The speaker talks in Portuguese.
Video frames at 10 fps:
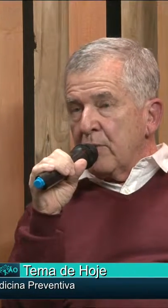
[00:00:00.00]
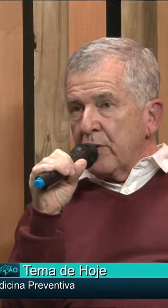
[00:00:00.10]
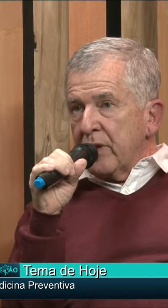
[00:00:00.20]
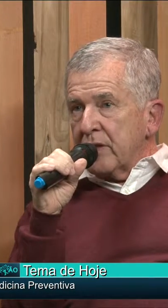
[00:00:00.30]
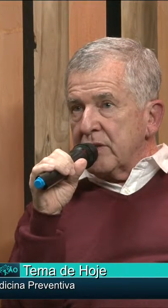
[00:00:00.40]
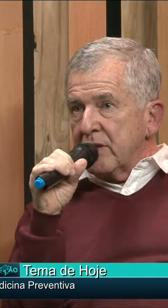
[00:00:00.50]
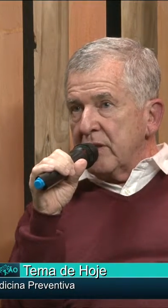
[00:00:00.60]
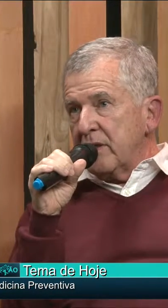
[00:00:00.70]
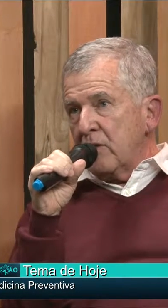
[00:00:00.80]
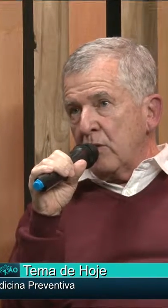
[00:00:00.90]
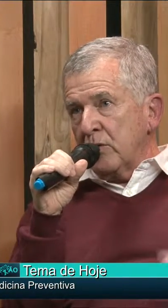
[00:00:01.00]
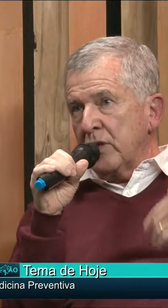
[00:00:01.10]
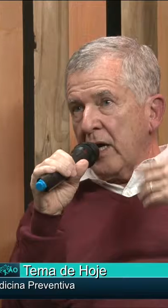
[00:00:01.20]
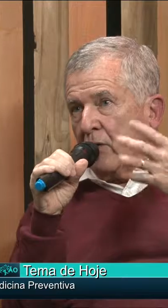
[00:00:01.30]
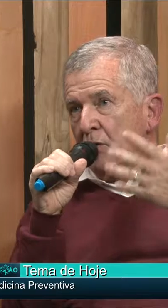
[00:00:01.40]
Porque se
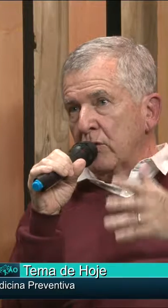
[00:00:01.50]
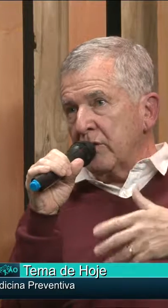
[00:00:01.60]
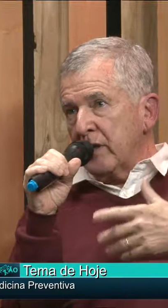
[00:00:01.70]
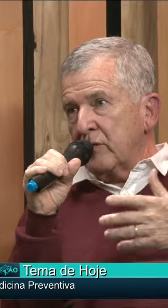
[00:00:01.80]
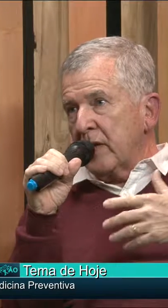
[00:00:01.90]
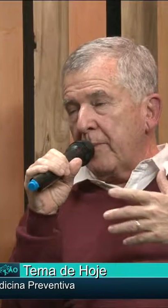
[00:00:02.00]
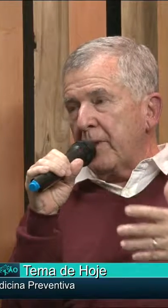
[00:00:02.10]
consagrou dentro da